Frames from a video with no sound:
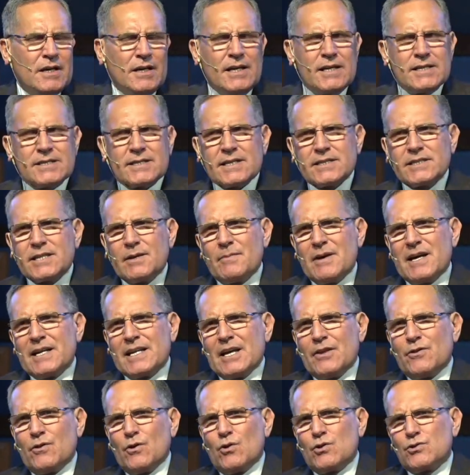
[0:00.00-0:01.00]
Y esta
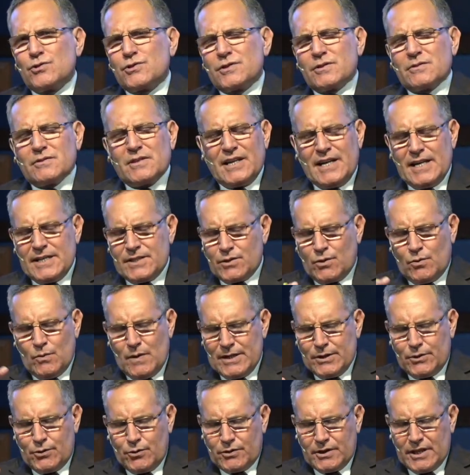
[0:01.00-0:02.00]
semana dos, tres,
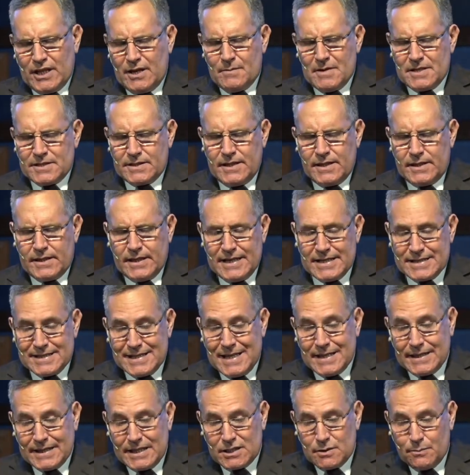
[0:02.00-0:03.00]
cuatro temas
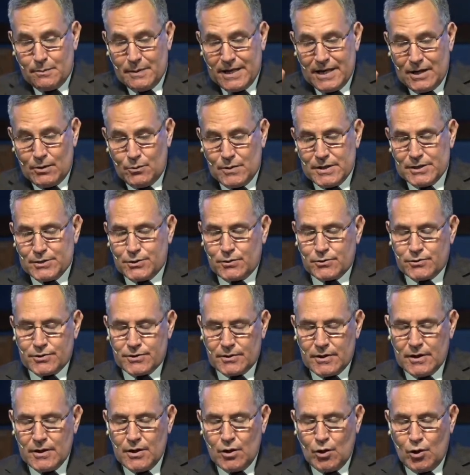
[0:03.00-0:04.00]
interesantes para
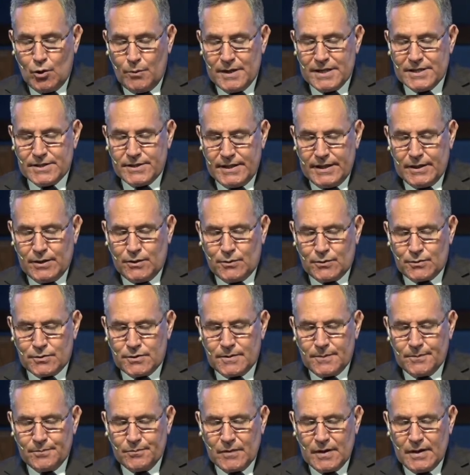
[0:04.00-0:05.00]
nuestros
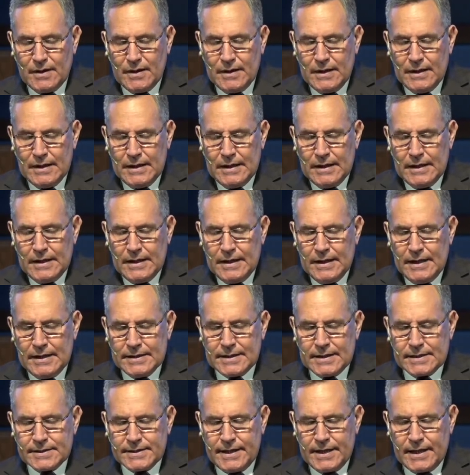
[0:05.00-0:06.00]
jovencitos.
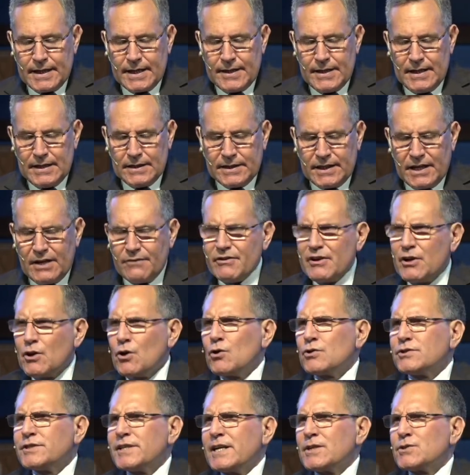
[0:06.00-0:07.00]
Es acerca del
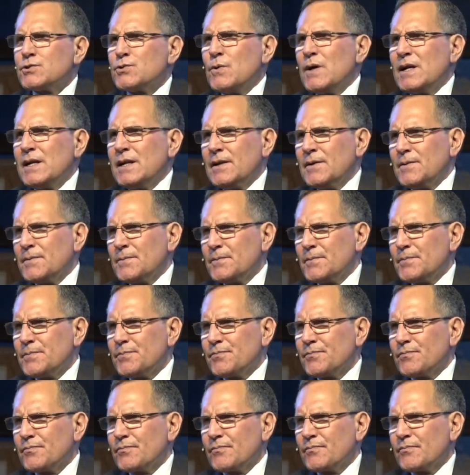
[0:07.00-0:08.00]
tráfico sexual,
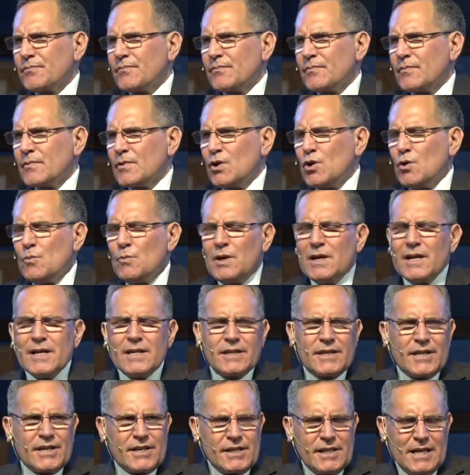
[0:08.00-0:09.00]
cómo el
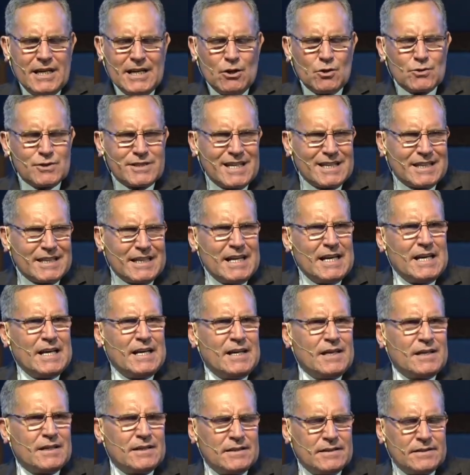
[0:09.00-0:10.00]
Internet los
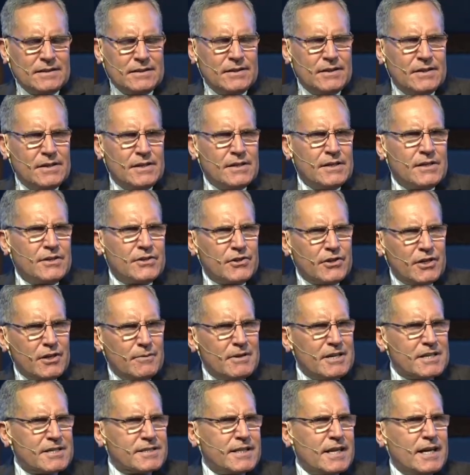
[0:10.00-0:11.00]
atrae.
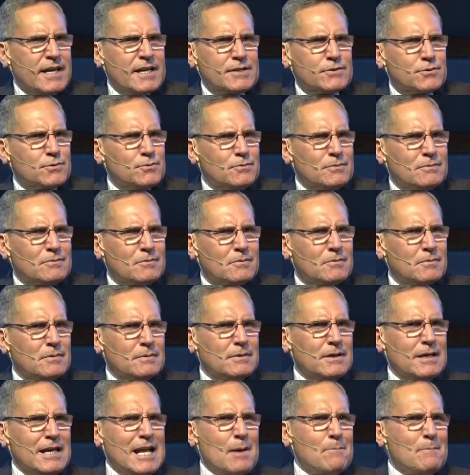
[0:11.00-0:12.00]
Riverside es
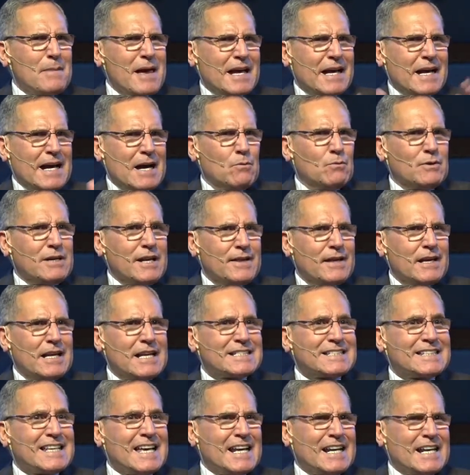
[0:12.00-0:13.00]
la meca, una de
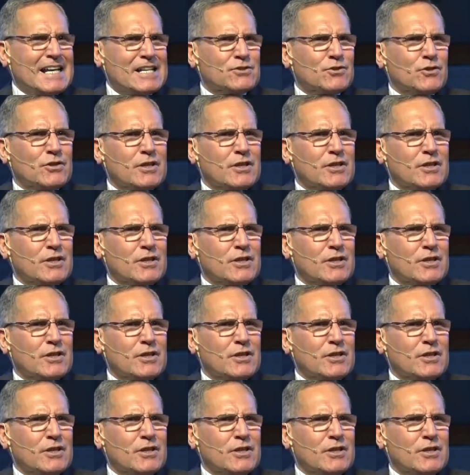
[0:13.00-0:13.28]
las áreas